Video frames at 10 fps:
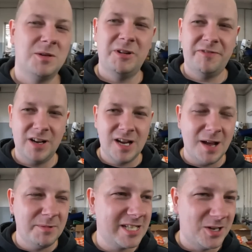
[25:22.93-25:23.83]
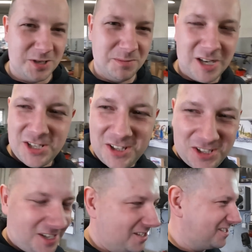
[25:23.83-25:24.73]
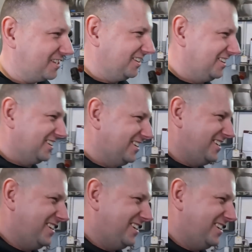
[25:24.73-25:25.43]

Z tymi felgami za 18 tak. tysięcy. Tak.